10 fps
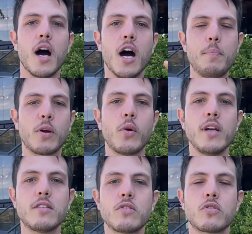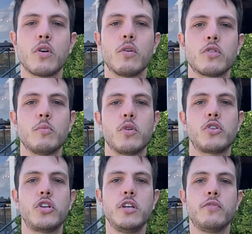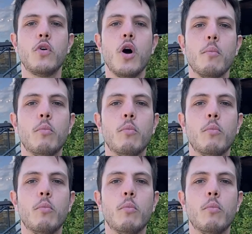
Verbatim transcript: upgrades em som automotivo,